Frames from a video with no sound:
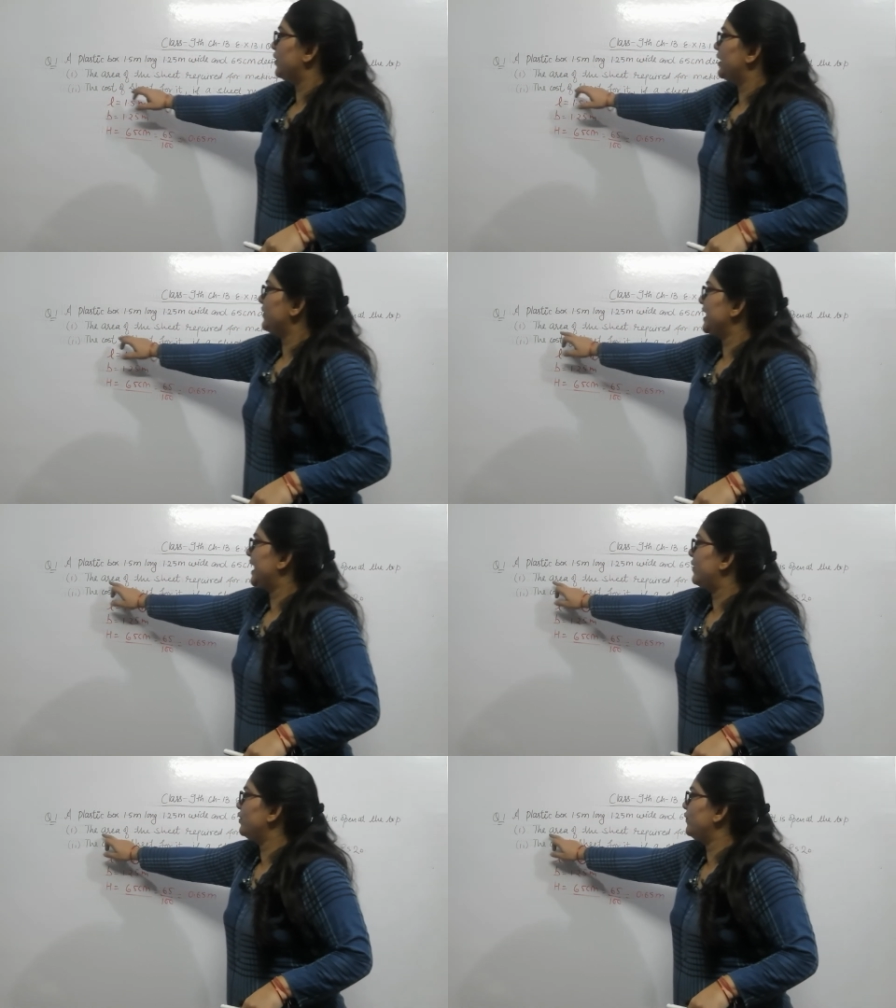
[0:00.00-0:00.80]
बोला वी
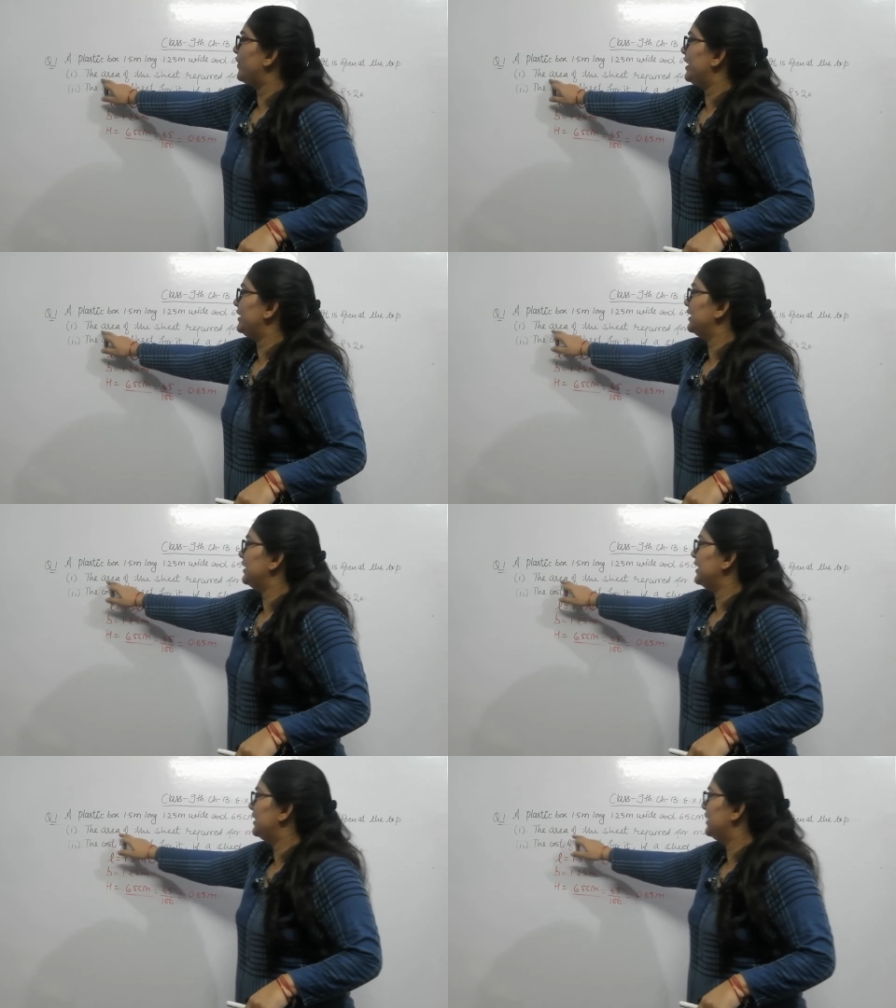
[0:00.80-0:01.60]
हैव टू फाइंड द
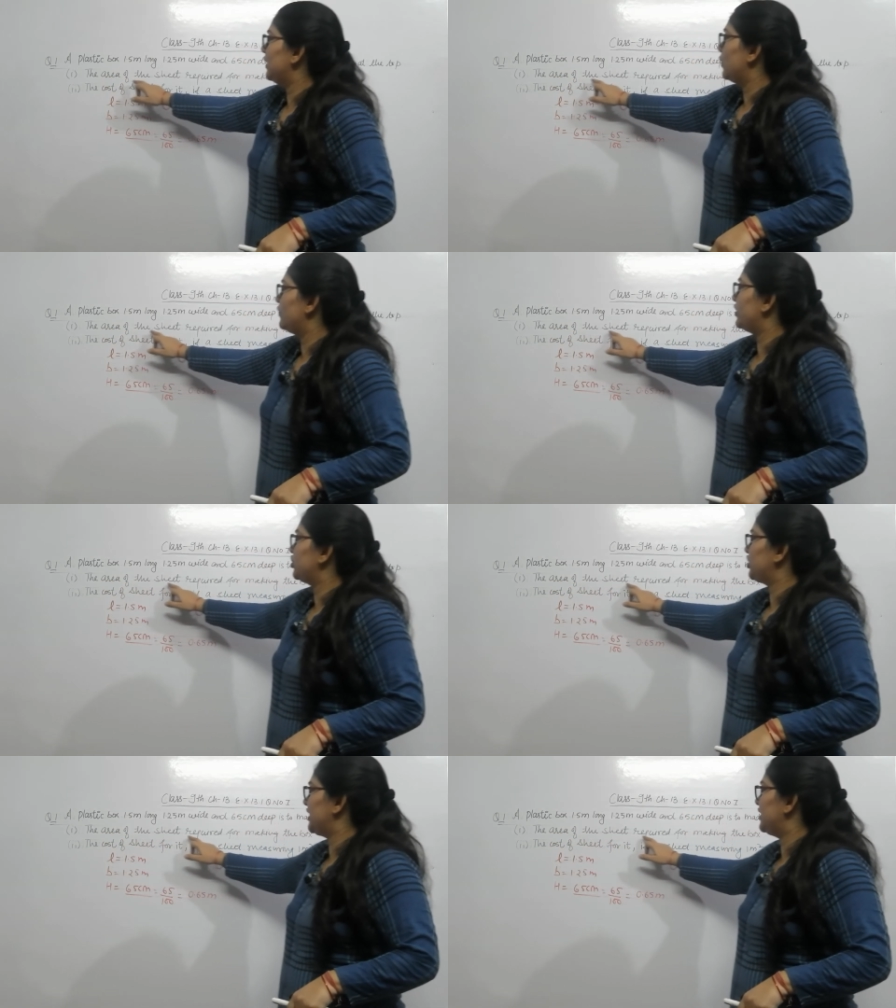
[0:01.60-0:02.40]
एरिया ऑफ द
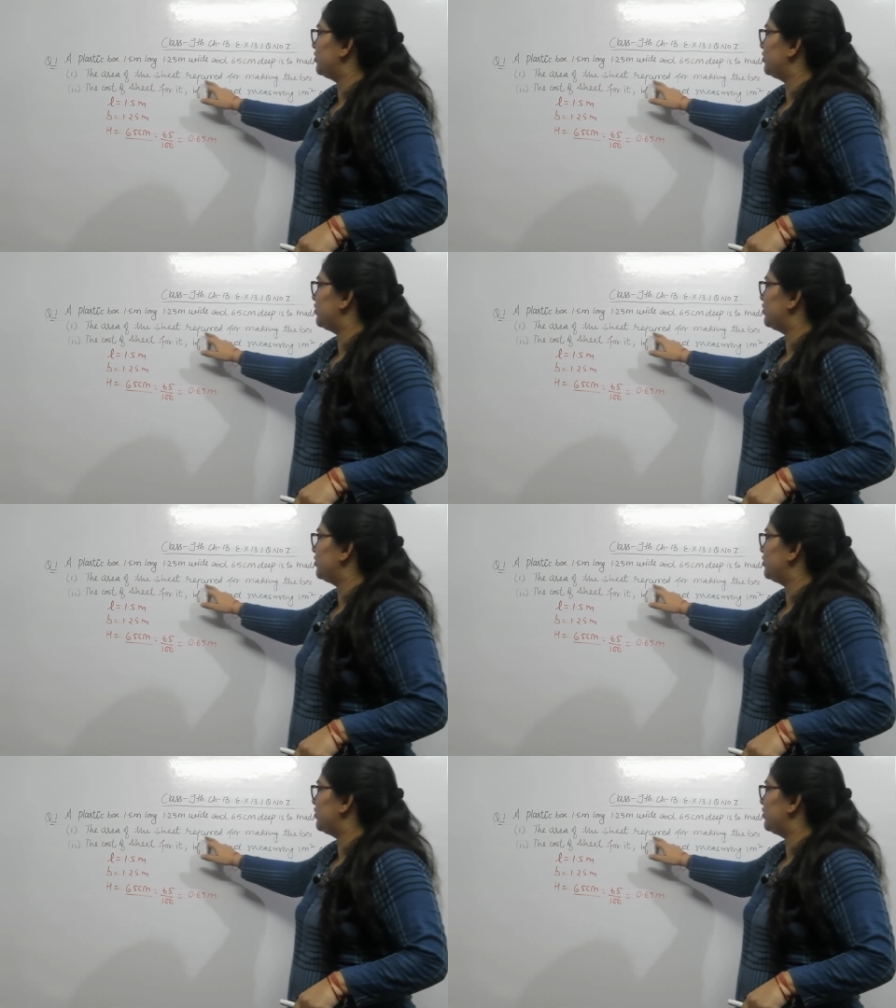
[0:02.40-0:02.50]
शीट